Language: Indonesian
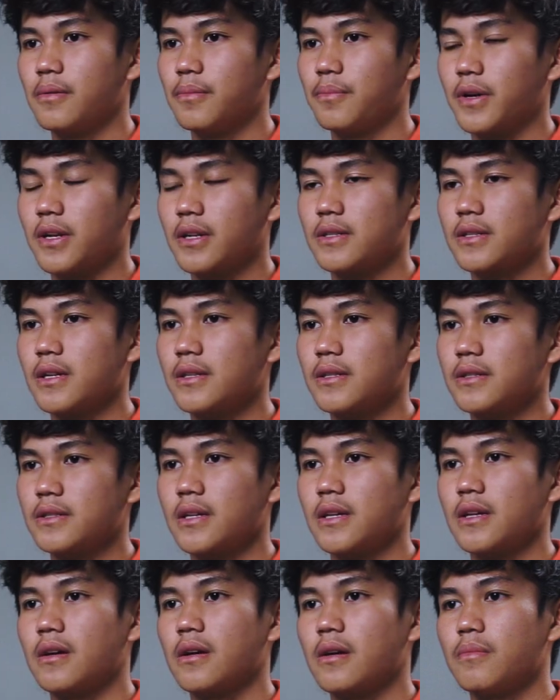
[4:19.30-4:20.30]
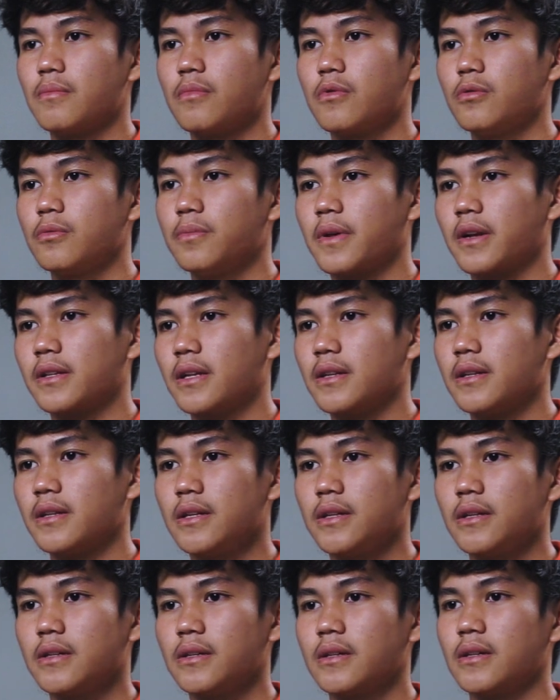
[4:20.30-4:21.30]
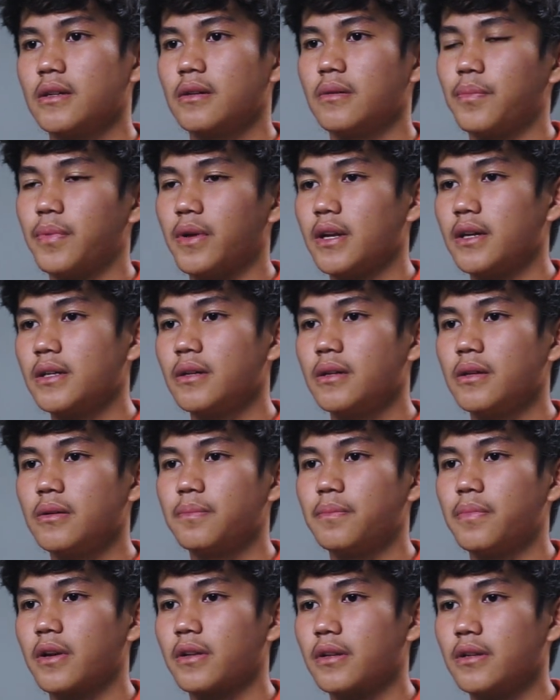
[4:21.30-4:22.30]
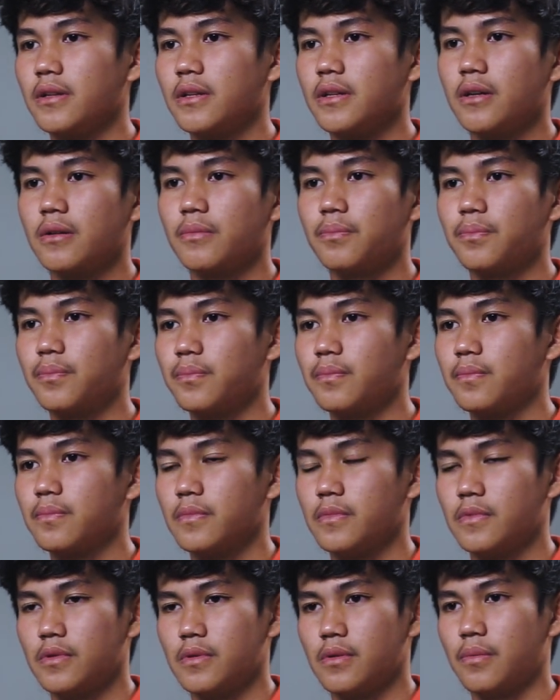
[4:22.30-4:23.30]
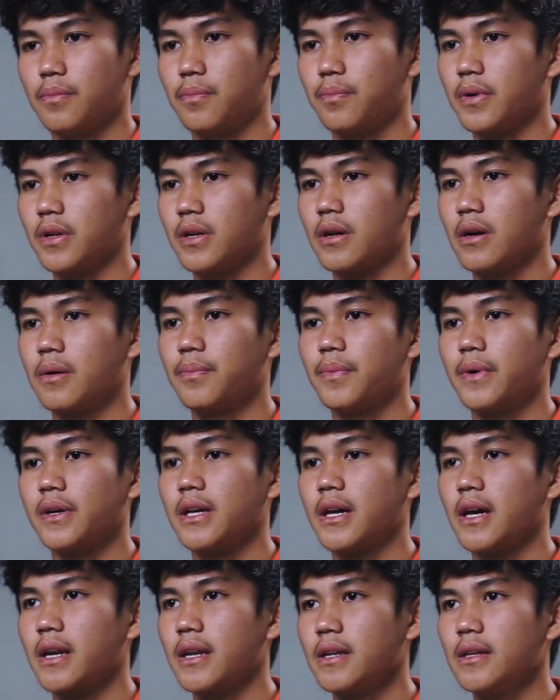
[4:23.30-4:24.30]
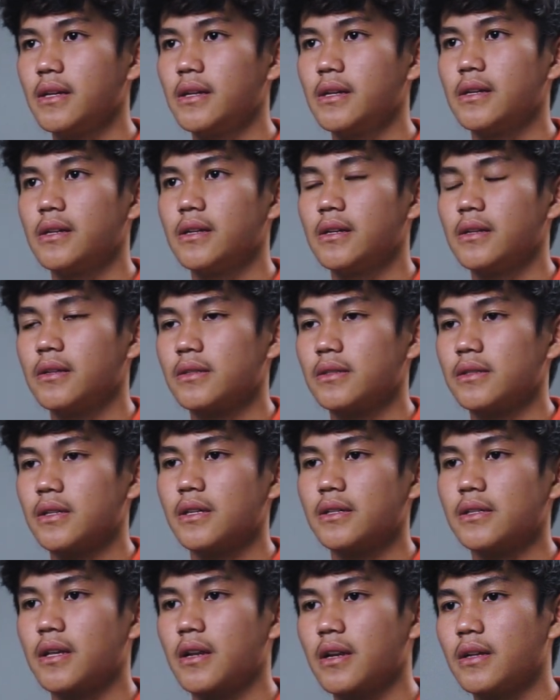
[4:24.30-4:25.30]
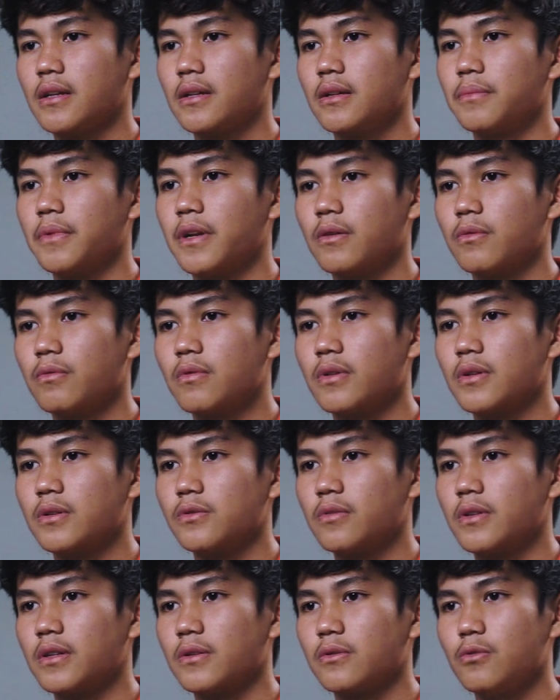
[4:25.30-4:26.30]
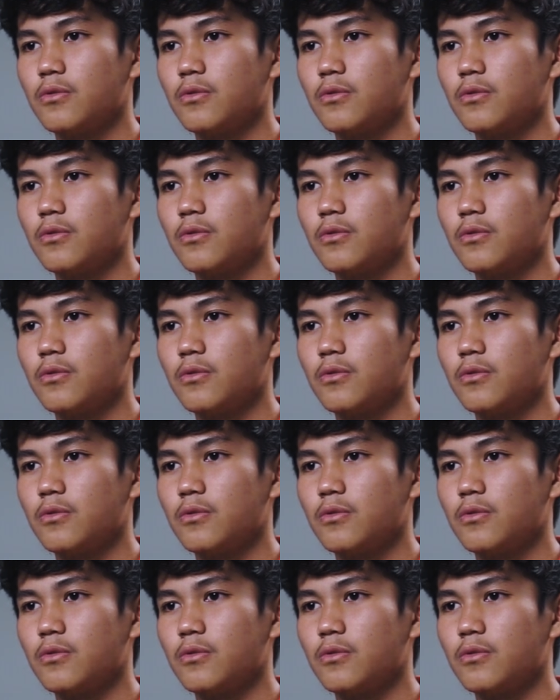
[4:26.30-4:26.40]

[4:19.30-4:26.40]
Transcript: Pada saat saya mau bertanding, apalagi pertandingan pada pagi hari, saya sering melakukan sholat